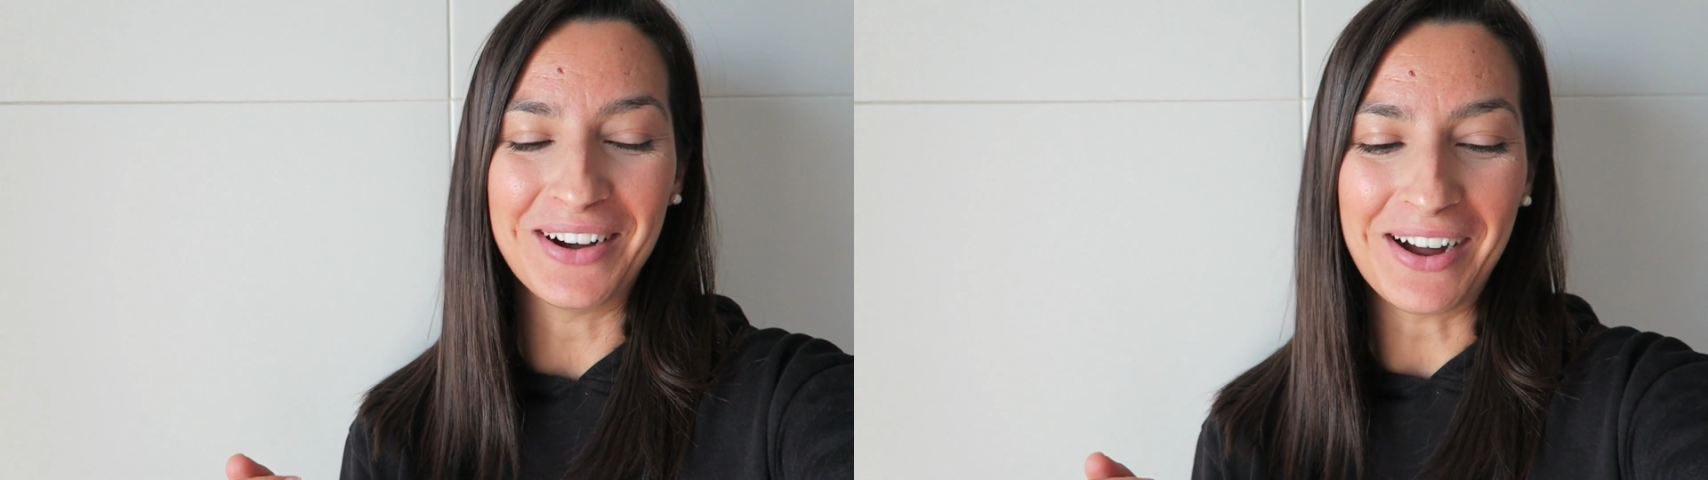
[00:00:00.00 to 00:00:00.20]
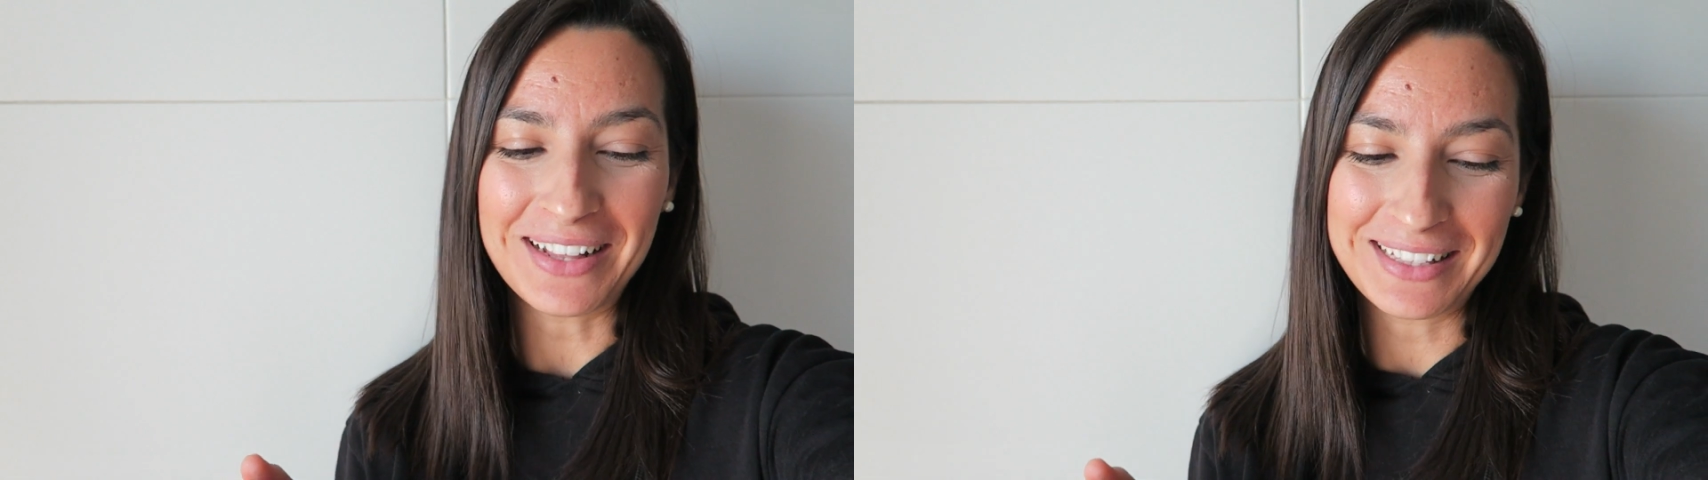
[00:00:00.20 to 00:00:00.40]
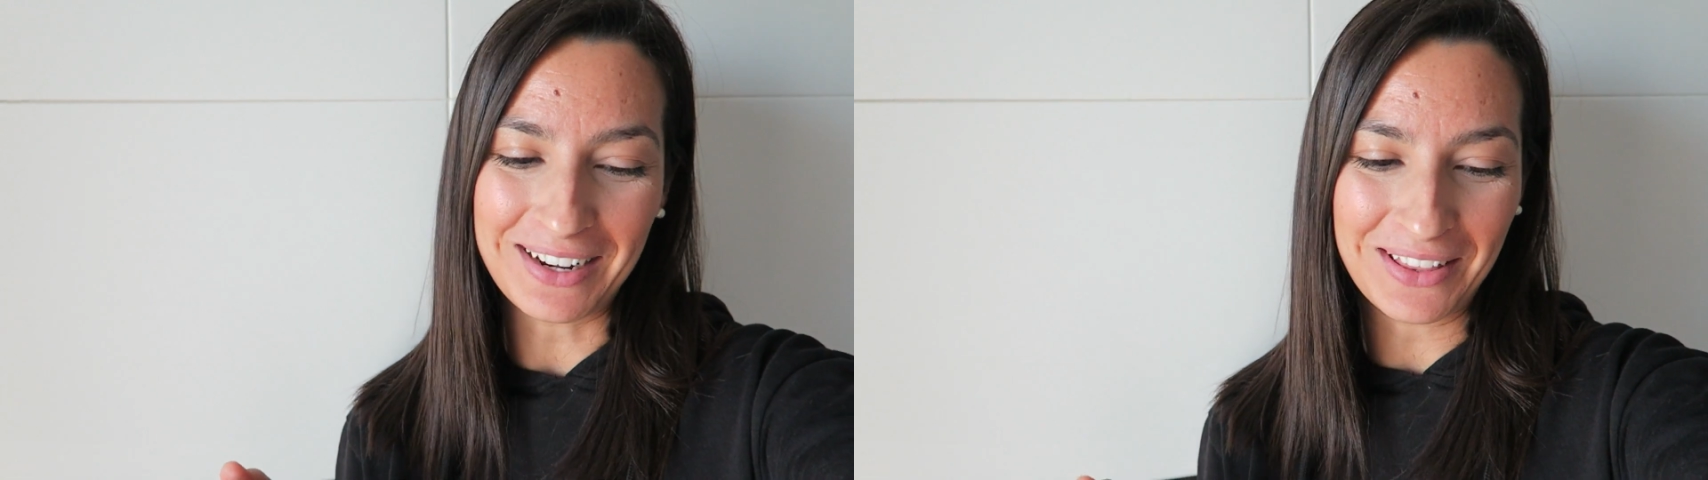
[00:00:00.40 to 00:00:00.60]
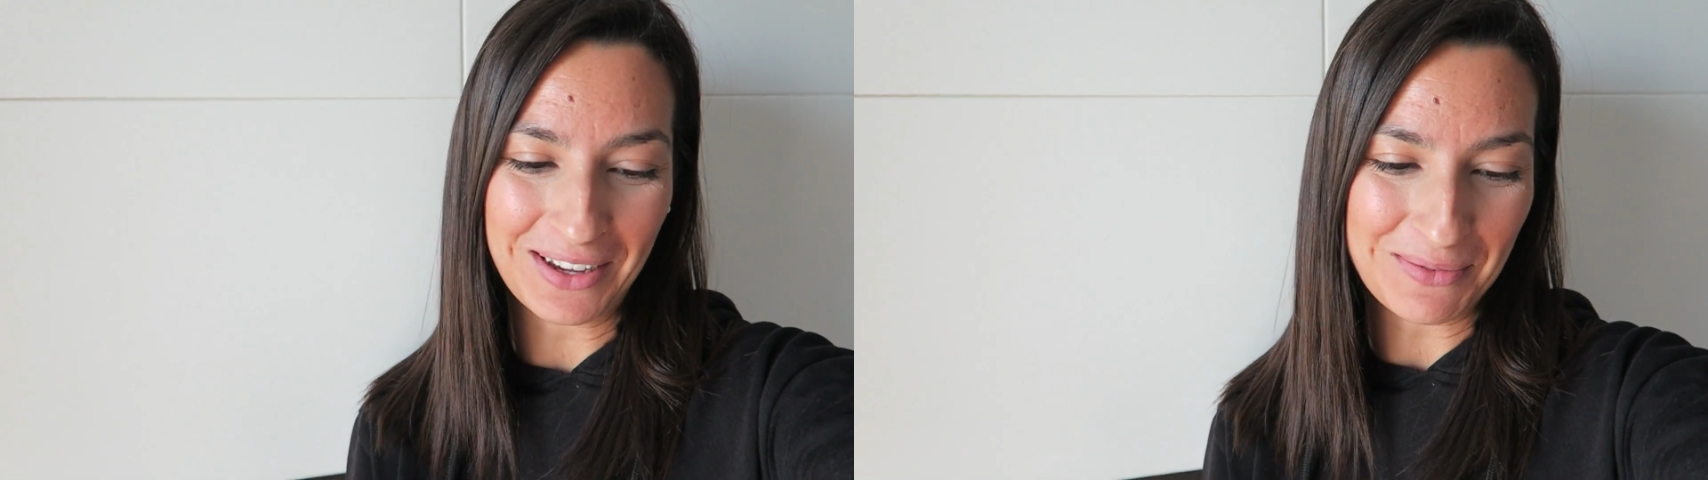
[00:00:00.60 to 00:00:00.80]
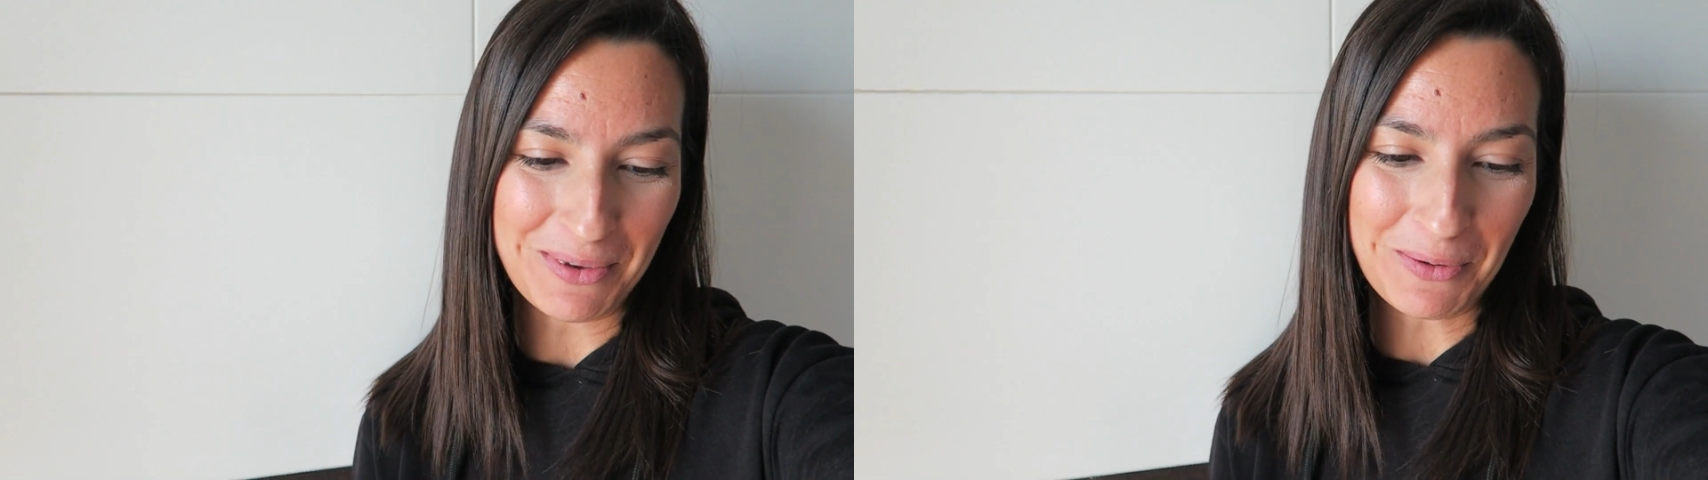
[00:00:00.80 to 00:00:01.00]
Ahora te lo
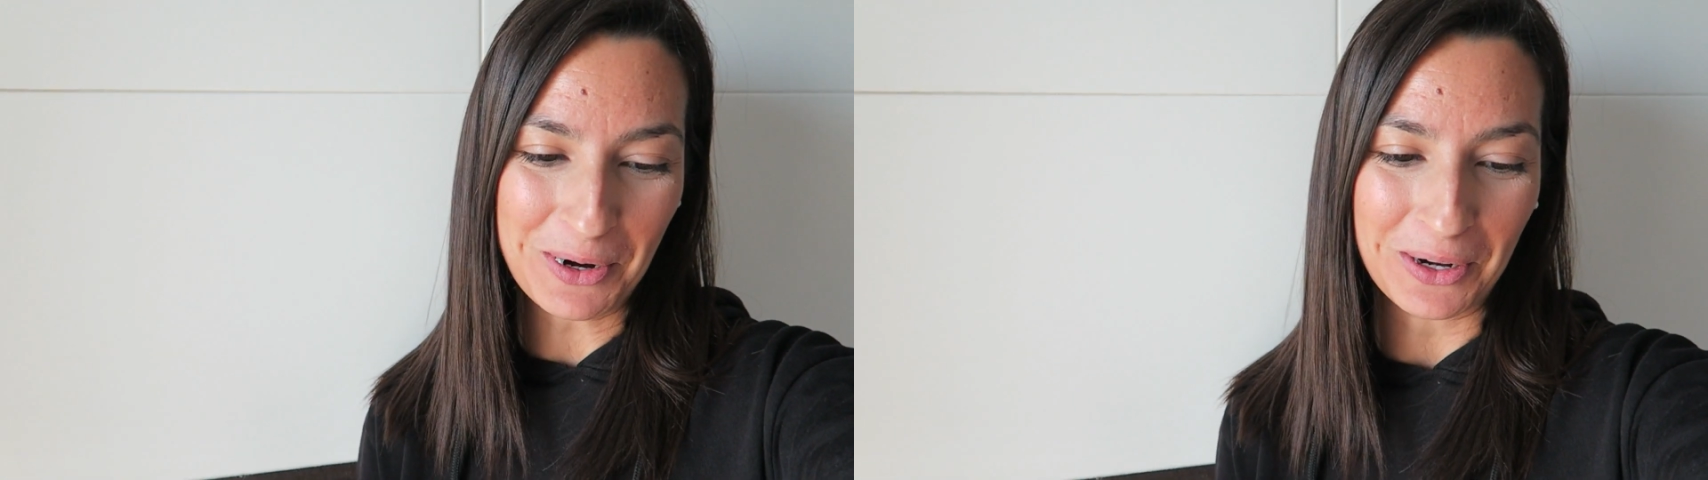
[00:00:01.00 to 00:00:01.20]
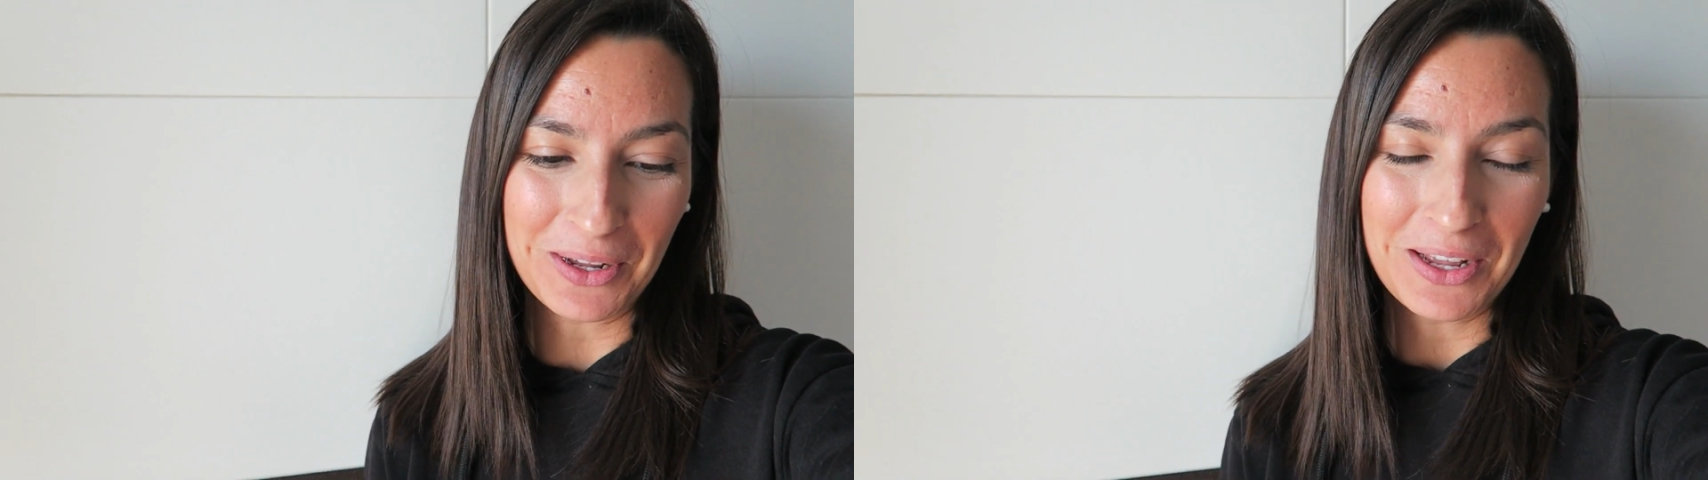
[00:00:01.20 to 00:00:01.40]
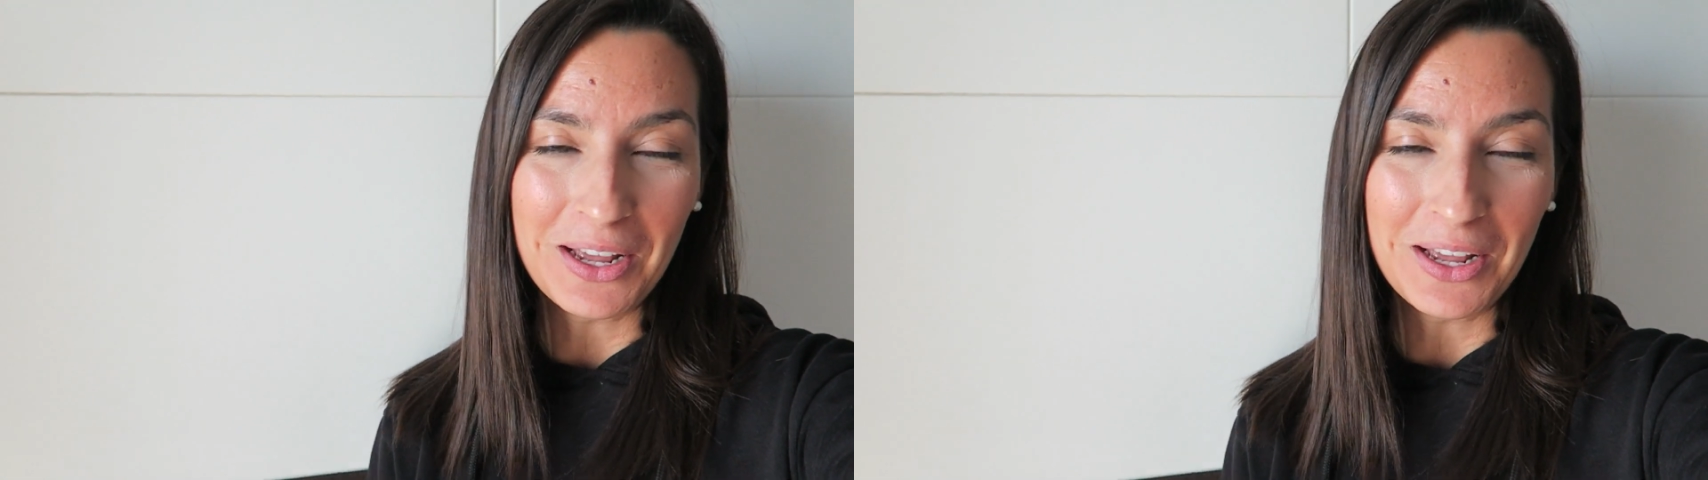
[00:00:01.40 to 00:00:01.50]
dejo, mi amor.